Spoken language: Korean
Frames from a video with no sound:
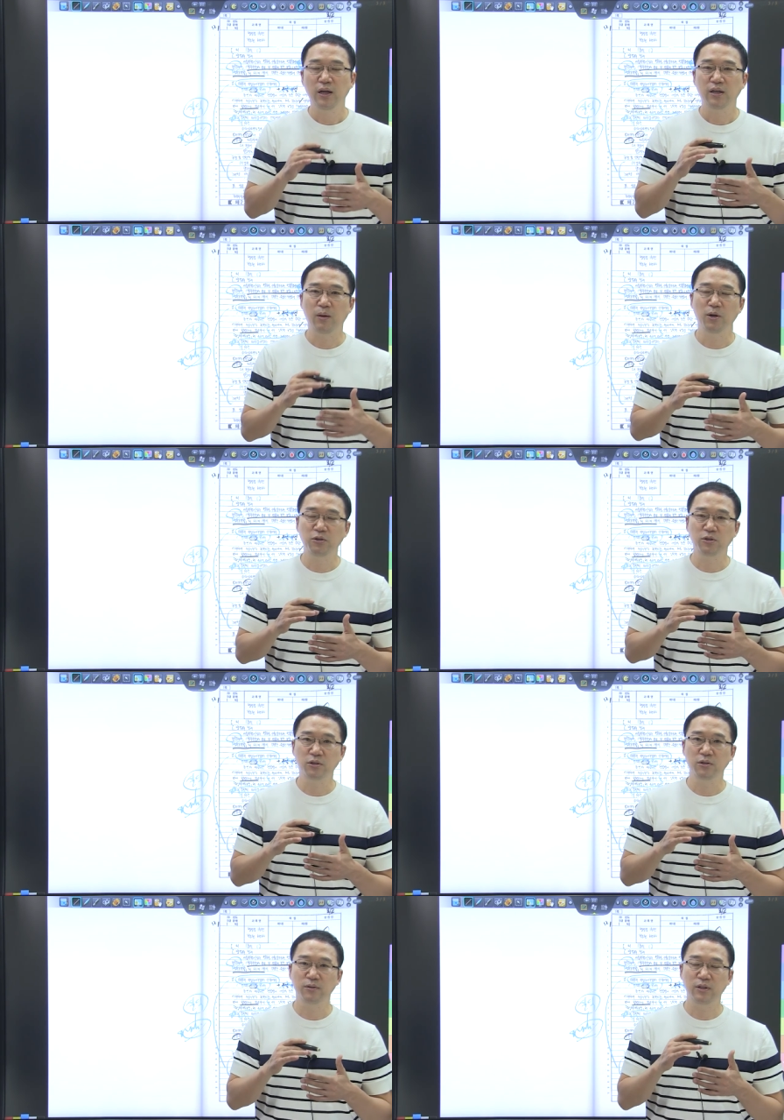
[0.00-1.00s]
개별
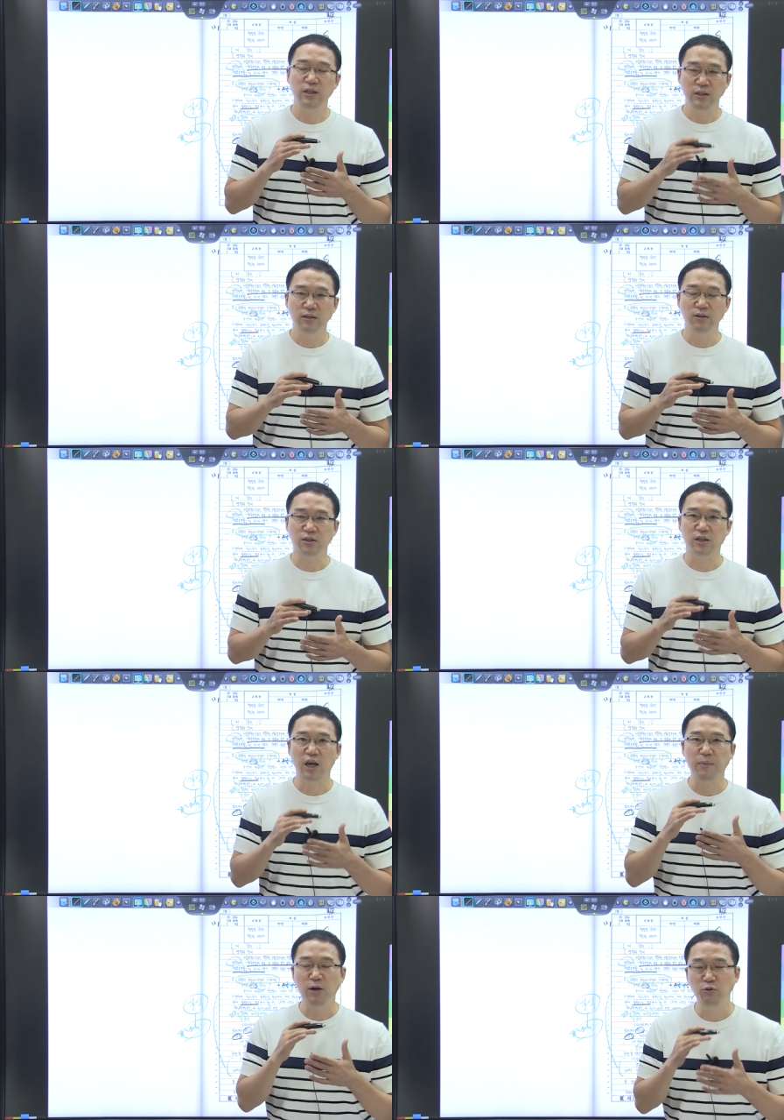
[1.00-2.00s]
규정이 있는 것이
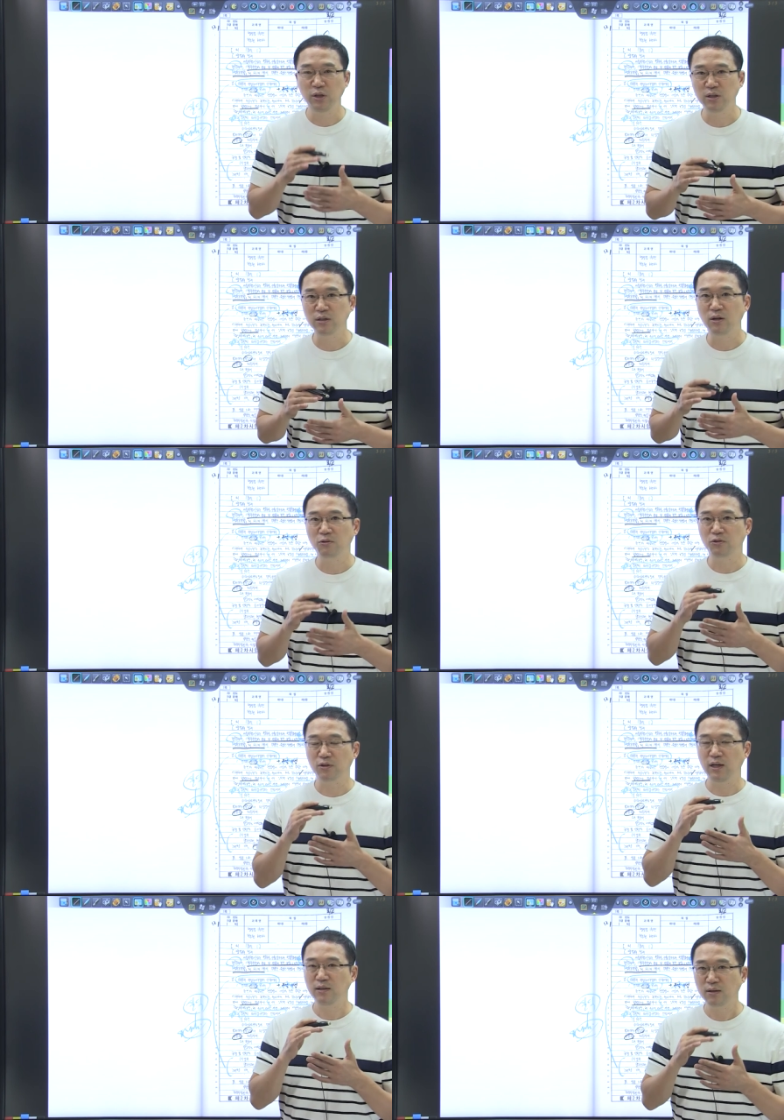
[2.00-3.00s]
개별 위임 근거
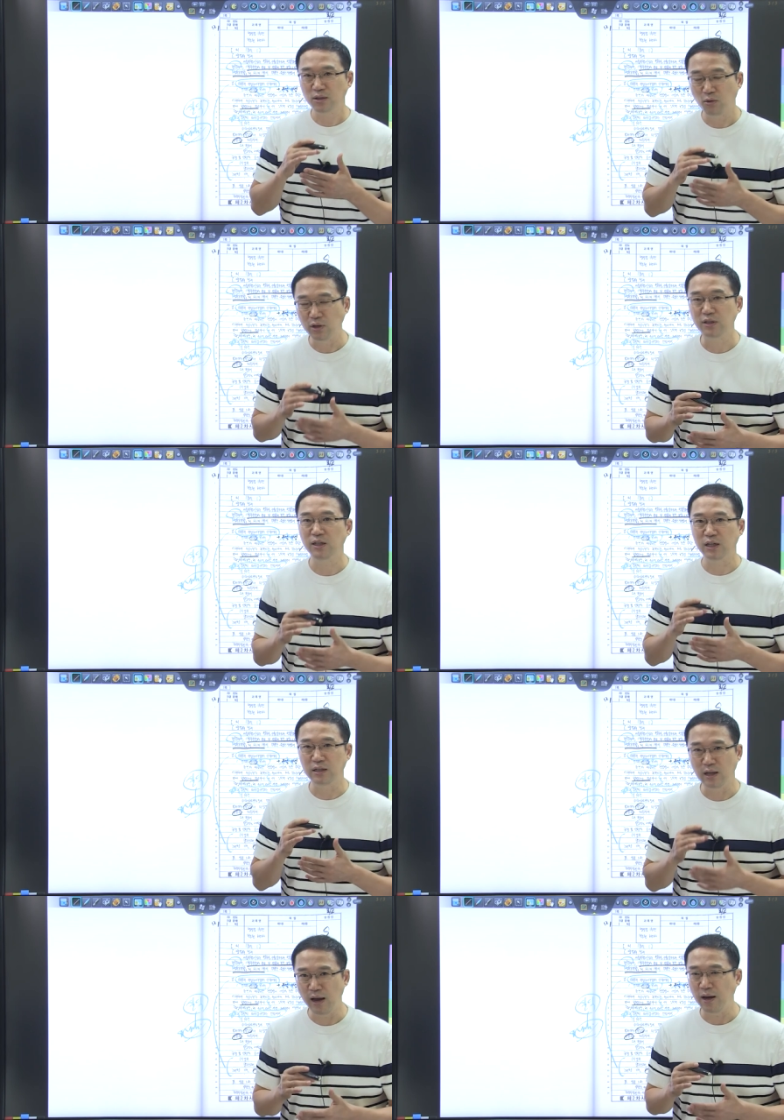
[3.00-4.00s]
규정이 있는 것이
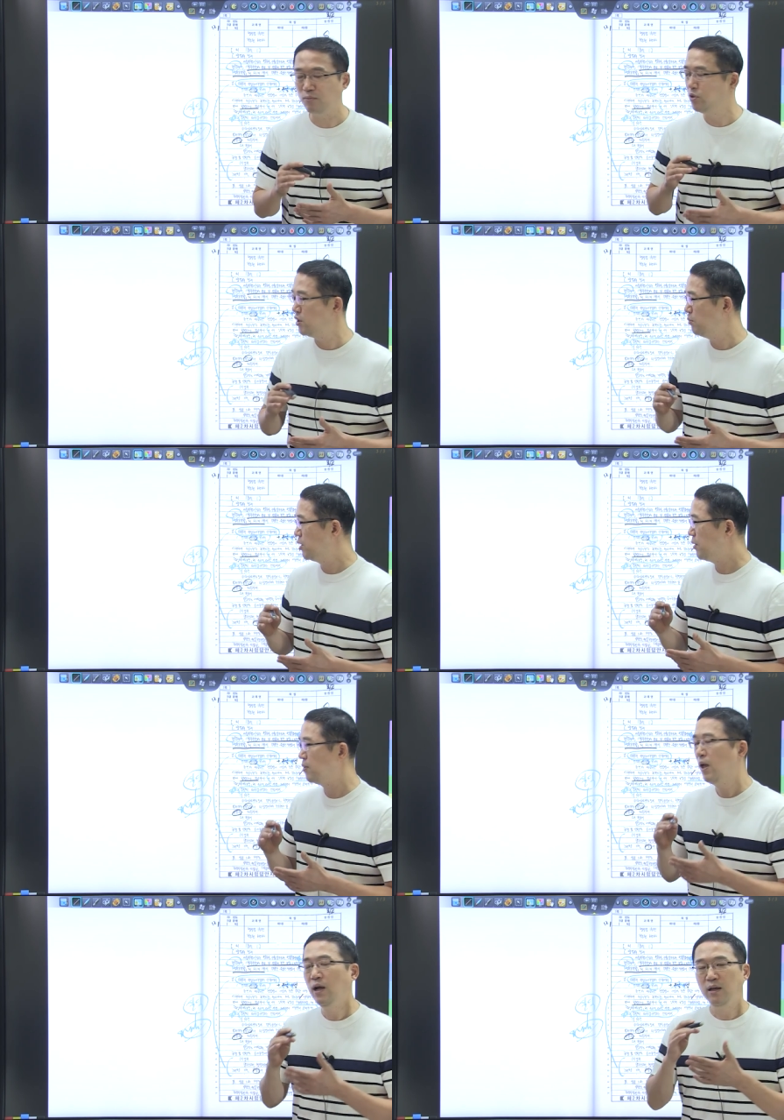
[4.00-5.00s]
원칙인데 문제는
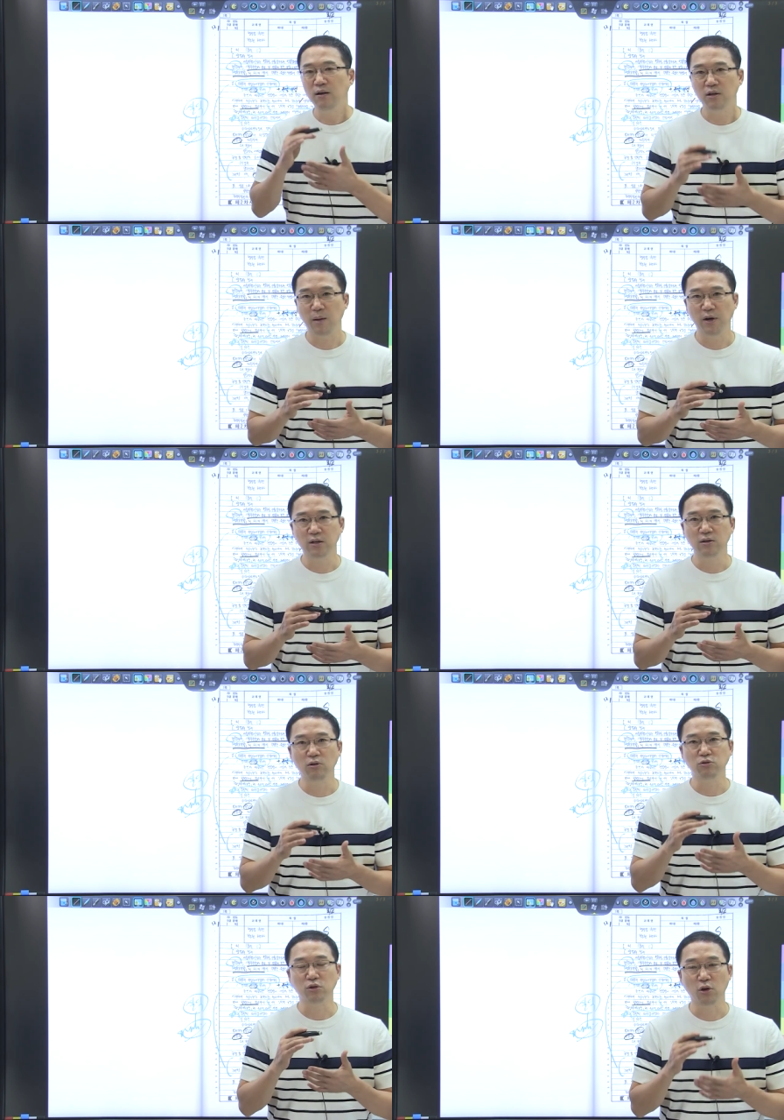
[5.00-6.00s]
뭐냐면 이런 개별 근거
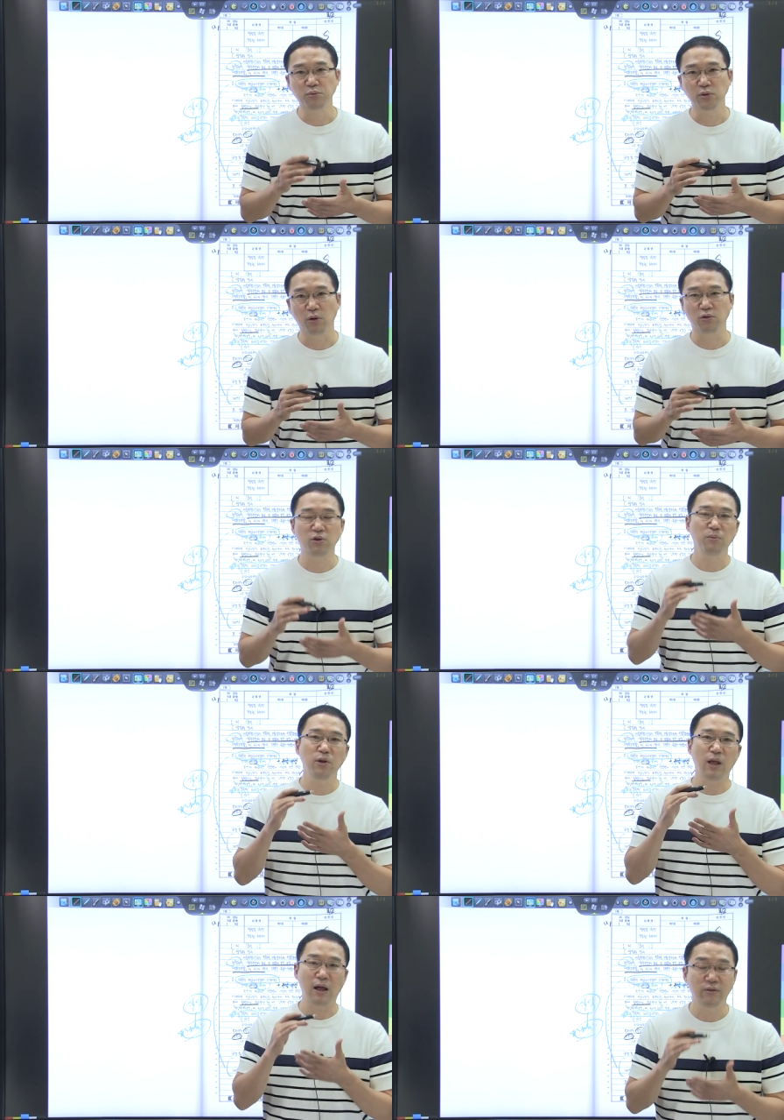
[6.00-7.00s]
규정이 없어요.
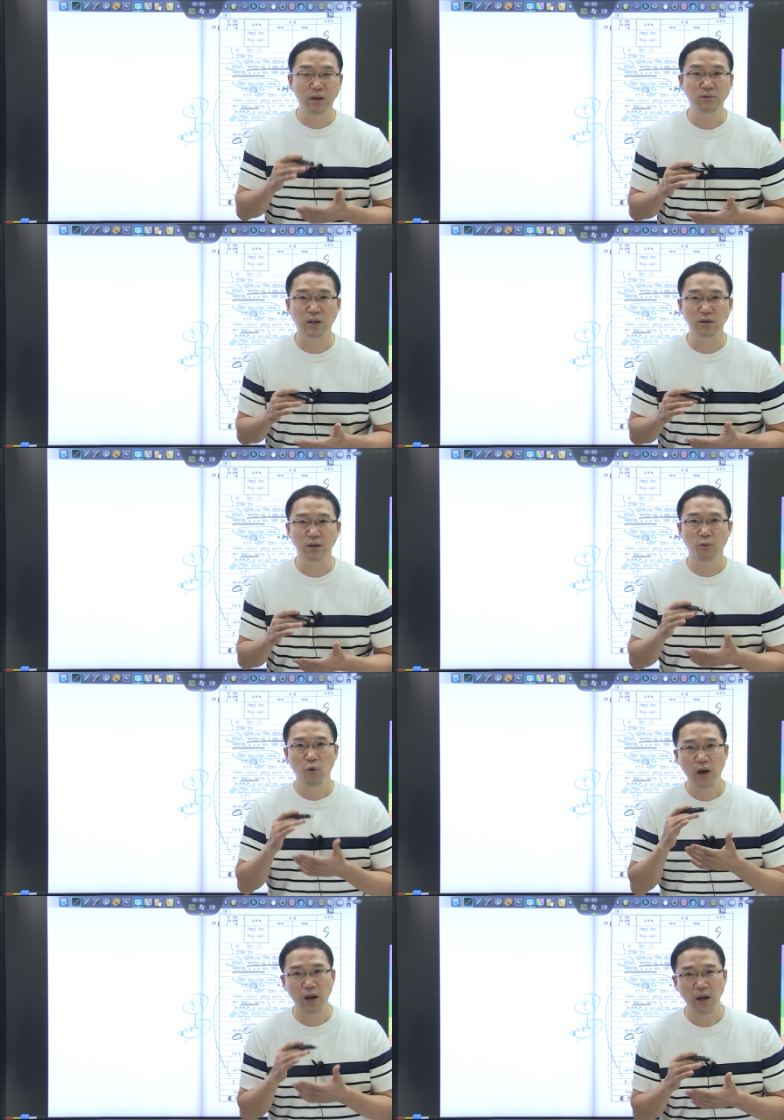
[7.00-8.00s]
그러면 안 되면 되는데
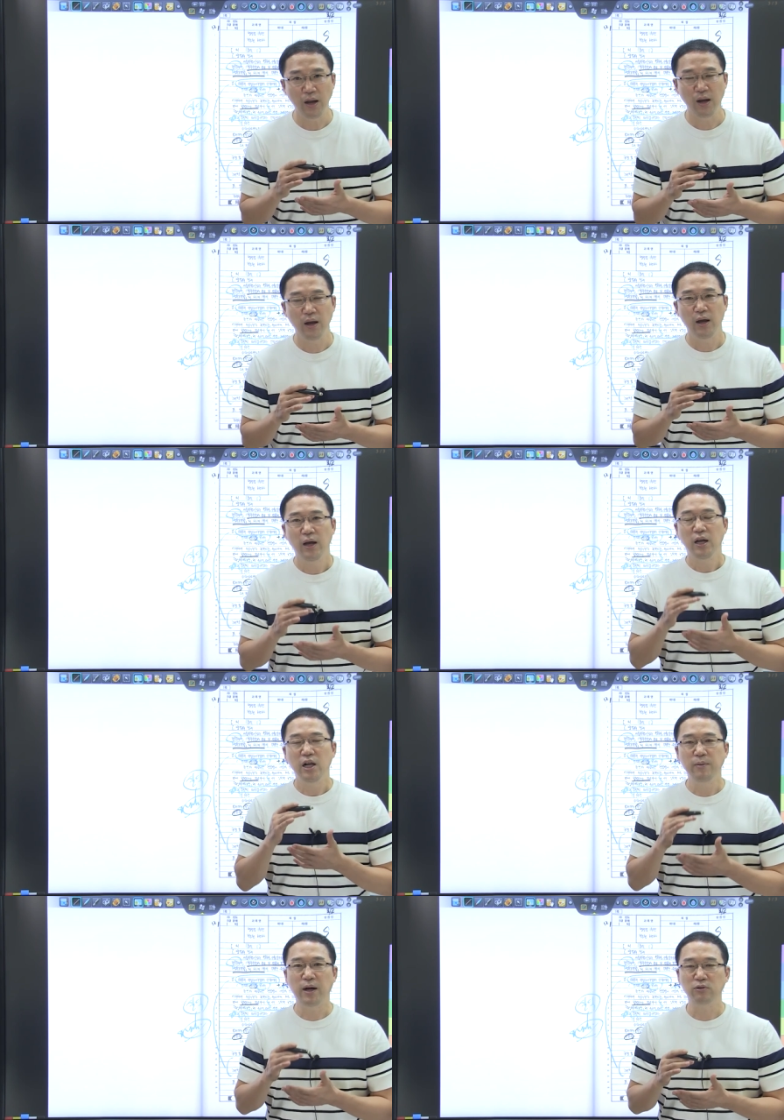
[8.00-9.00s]
왜
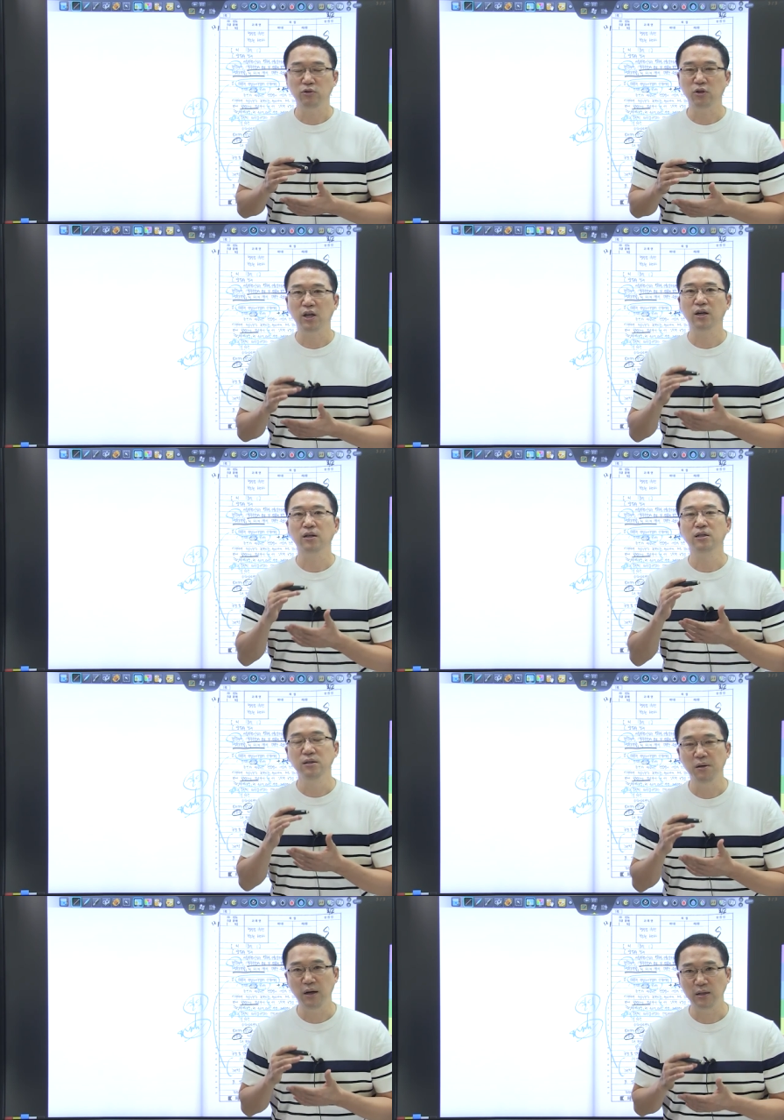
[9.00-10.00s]
일반 규정의
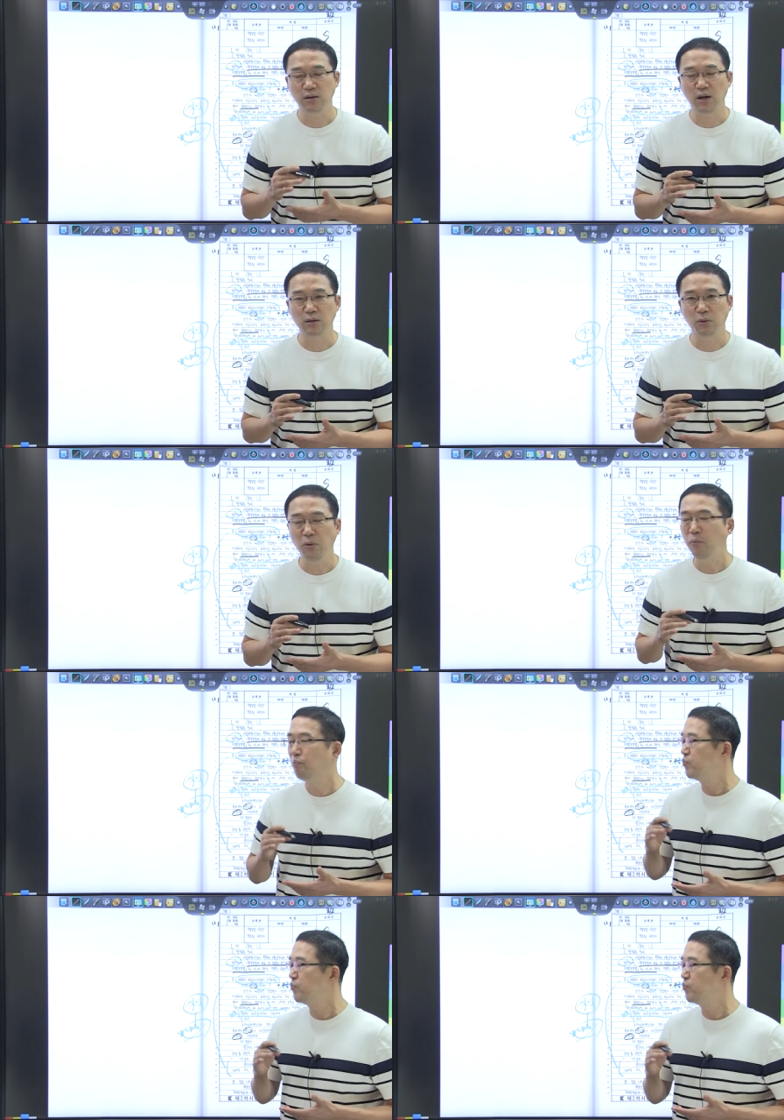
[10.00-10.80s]
근거에서라도